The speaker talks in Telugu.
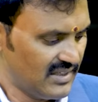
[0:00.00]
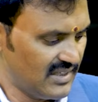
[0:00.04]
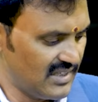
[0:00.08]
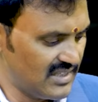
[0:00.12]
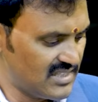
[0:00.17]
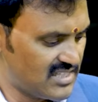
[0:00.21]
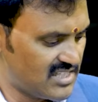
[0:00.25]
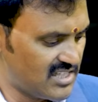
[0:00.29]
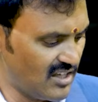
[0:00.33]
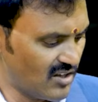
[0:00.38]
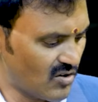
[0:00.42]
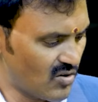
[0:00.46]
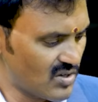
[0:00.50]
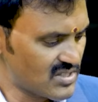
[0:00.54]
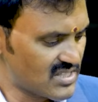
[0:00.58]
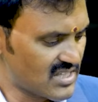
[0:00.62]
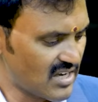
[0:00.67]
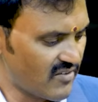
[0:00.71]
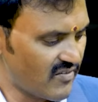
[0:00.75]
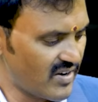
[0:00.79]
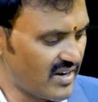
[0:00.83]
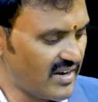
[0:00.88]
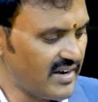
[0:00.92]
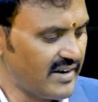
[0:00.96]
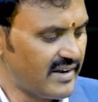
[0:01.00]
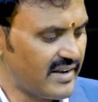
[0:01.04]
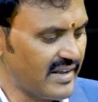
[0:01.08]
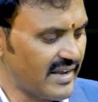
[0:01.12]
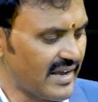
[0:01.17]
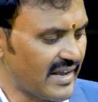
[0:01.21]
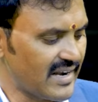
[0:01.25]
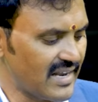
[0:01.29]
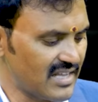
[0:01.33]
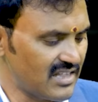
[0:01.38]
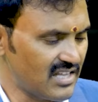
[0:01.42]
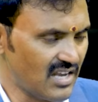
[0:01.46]
ఈ జీరో సెవెన్ ఈటీ
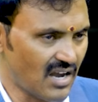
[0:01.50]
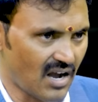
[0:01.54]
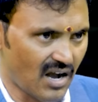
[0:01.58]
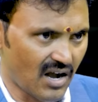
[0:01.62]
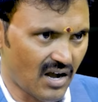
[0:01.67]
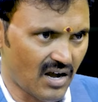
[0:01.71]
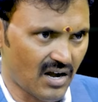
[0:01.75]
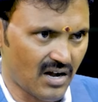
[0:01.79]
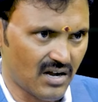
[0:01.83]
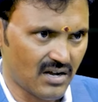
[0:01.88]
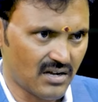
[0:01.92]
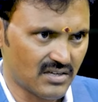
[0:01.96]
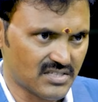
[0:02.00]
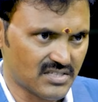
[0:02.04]
అనేది ఆ